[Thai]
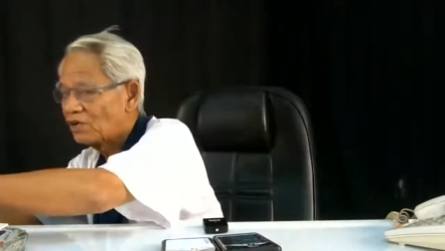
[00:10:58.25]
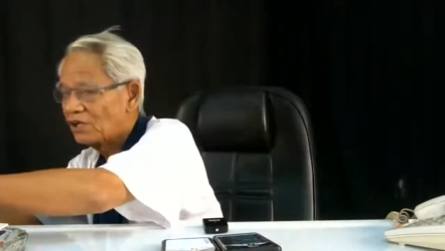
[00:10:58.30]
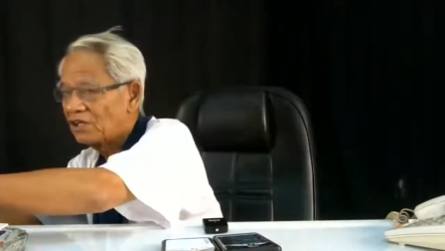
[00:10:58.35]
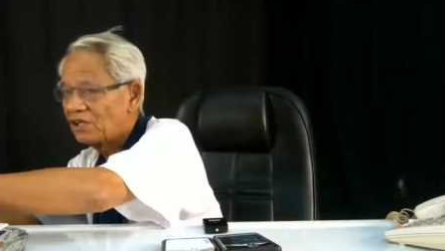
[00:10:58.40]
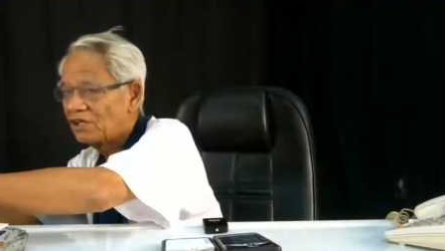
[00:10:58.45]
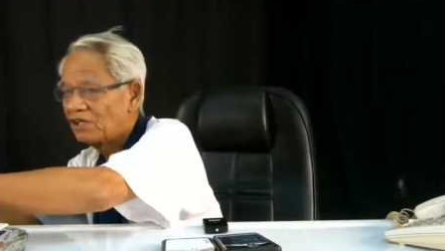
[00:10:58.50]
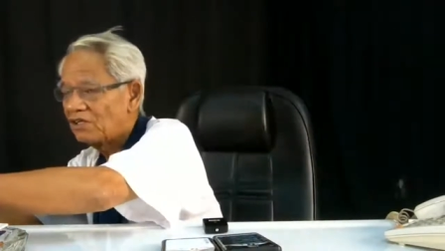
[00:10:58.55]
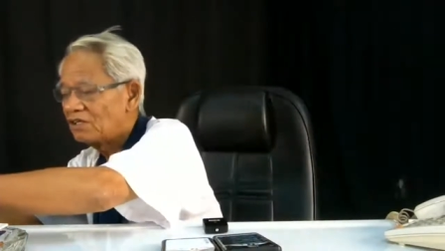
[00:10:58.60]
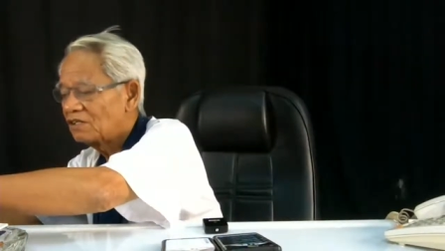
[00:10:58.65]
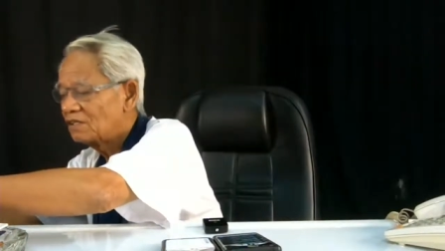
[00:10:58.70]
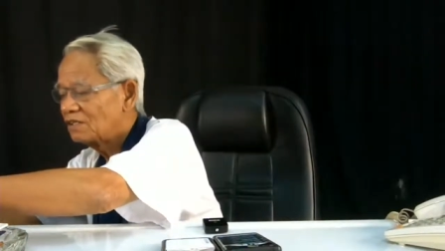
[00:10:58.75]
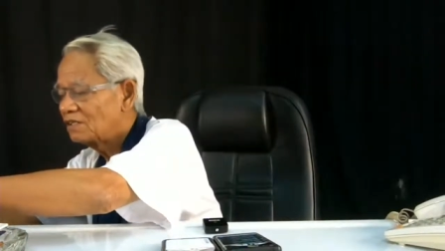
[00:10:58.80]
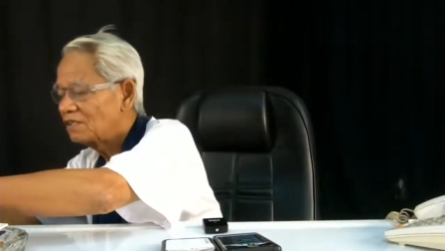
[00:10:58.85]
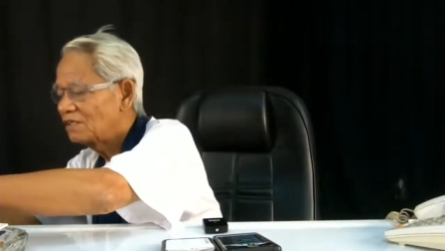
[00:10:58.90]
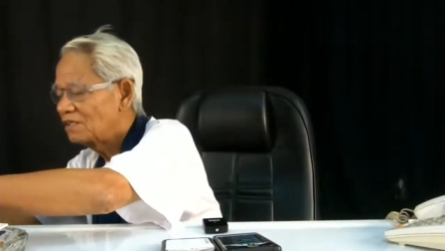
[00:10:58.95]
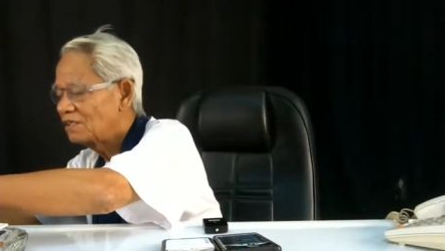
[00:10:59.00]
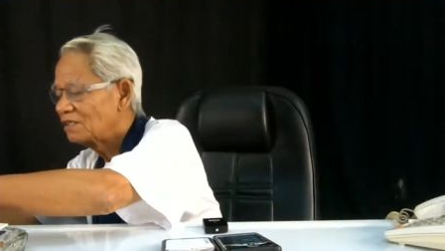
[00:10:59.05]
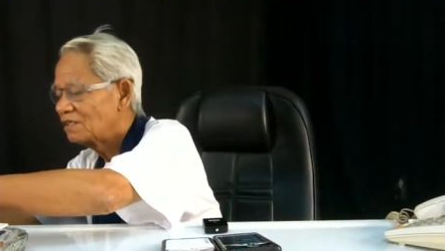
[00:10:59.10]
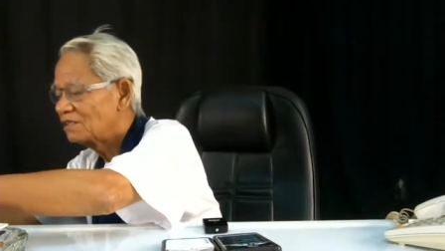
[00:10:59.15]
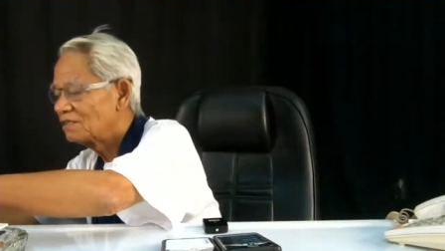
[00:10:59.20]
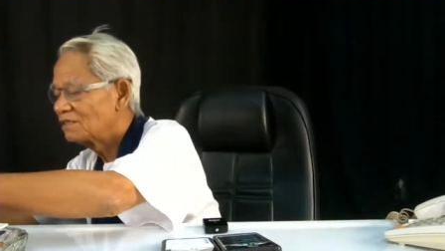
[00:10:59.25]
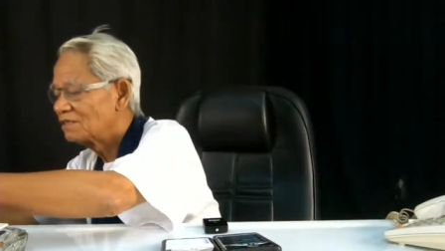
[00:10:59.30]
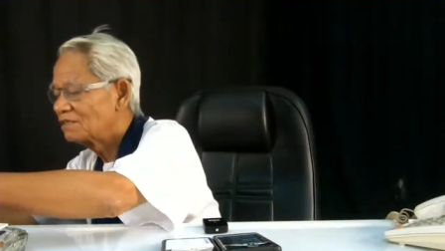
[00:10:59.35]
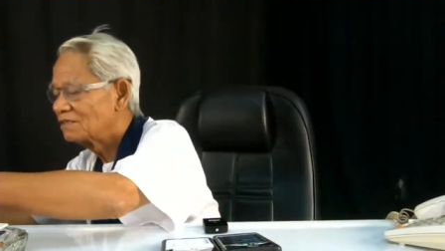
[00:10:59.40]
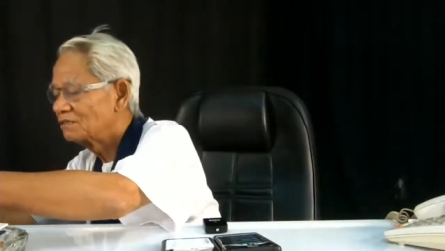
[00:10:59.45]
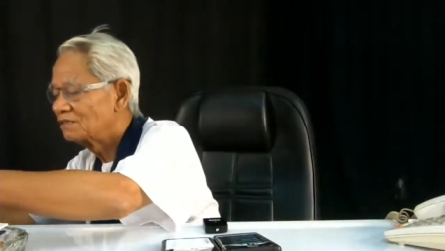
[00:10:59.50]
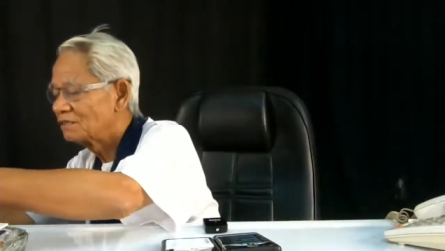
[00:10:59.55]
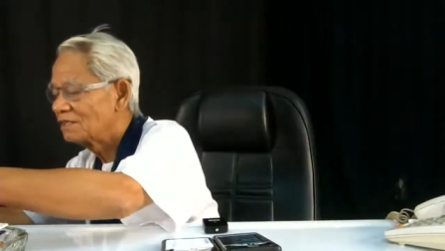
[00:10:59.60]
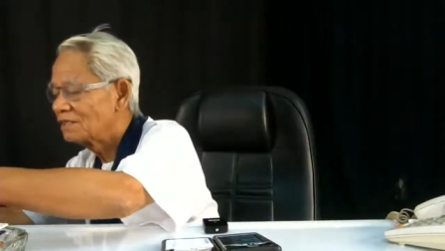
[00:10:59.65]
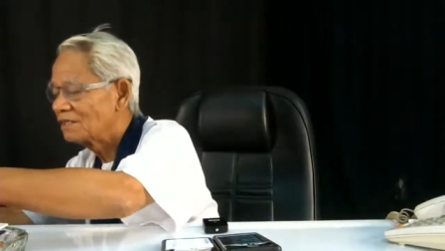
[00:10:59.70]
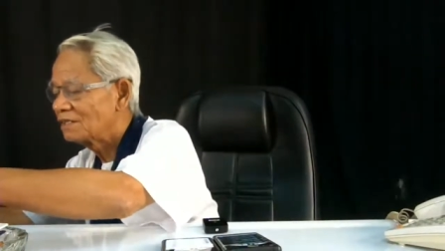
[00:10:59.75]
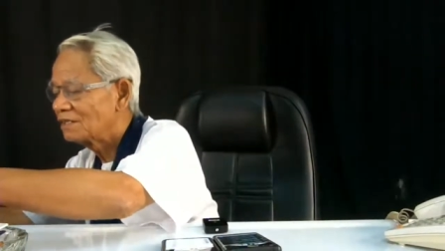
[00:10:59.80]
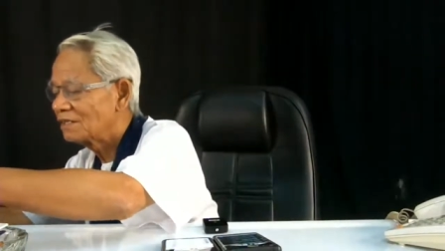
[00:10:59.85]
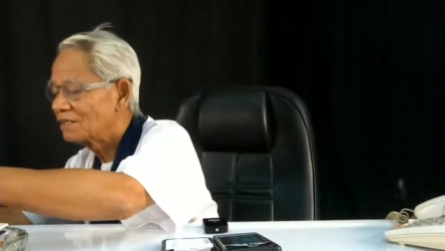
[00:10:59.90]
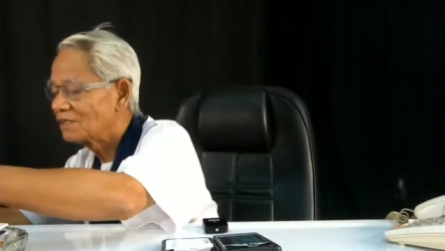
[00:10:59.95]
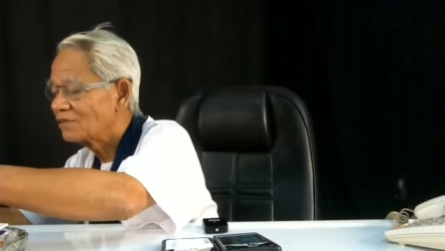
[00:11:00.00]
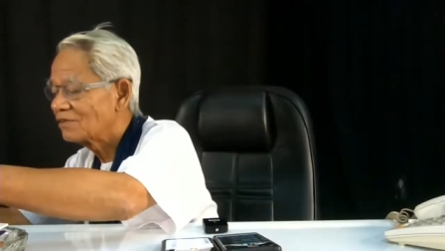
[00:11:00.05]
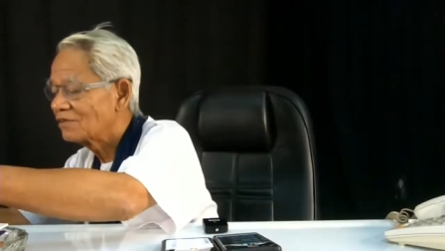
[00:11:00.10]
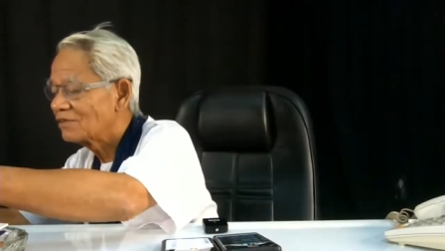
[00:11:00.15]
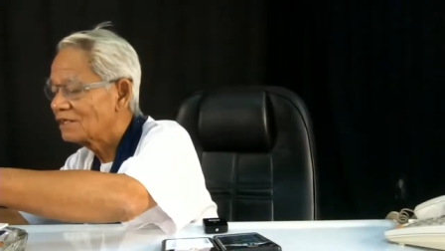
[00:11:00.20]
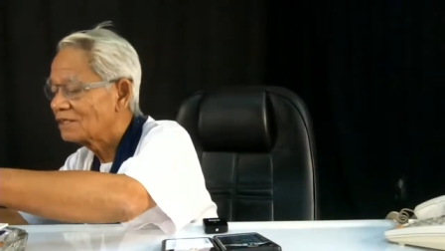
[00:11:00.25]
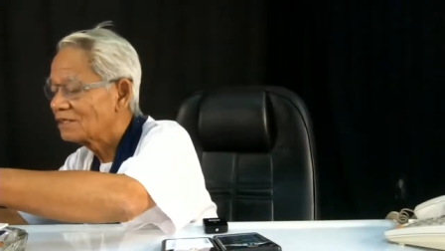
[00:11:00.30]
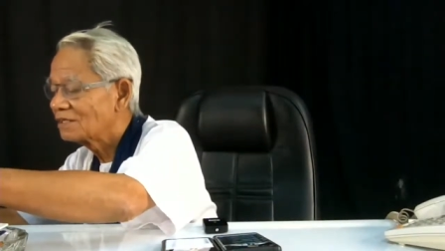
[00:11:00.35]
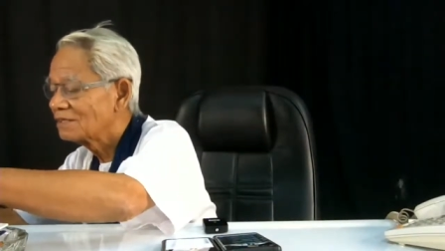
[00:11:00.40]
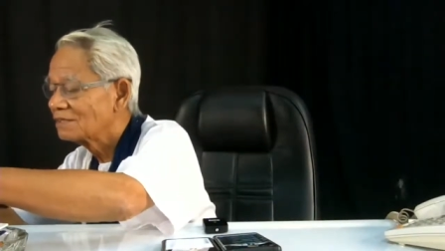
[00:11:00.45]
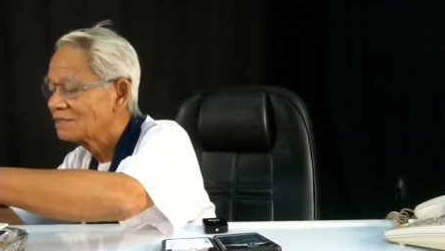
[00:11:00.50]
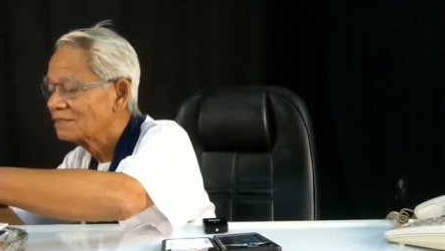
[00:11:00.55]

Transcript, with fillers: ของเล่นเยอะนะเดี๋ยวจะหาว่า